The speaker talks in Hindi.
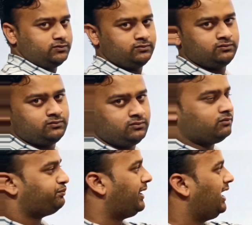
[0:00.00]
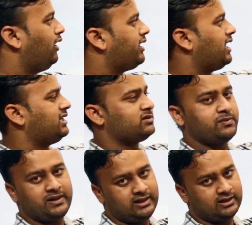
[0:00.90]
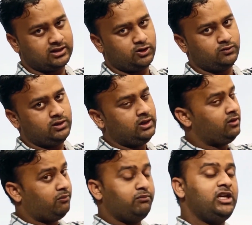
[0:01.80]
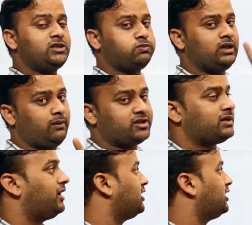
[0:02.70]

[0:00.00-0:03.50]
हूँ पहला और आखिरी सबसे पहले लिखता हूँ बीच में हमेशा